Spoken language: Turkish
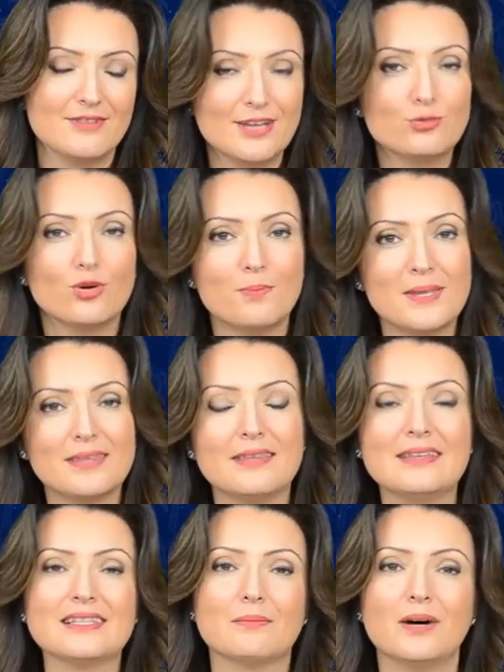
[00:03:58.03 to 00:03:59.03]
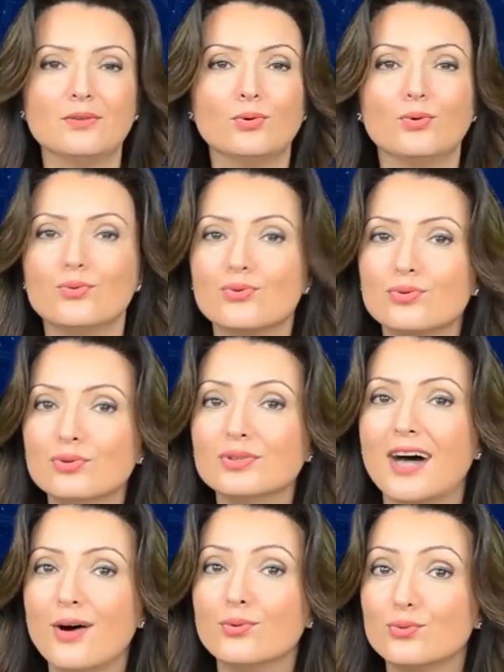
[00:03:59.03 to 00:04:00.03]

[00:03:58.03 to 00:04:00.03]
Retro bittiği zaman o ürünü daha